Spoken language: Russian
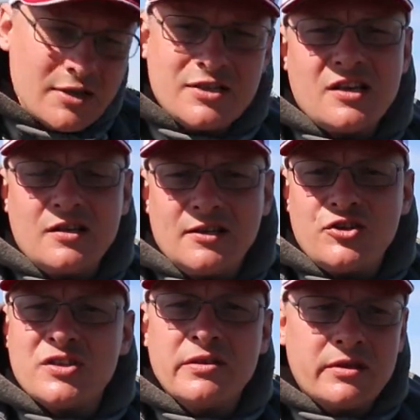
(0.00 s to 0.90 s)
Сделал это,
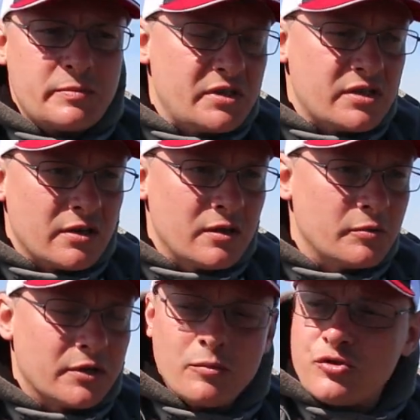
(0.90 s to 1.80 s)
честно говоря, специально,
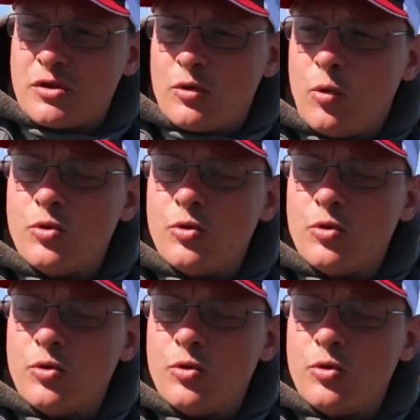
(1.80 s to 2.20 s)
потому что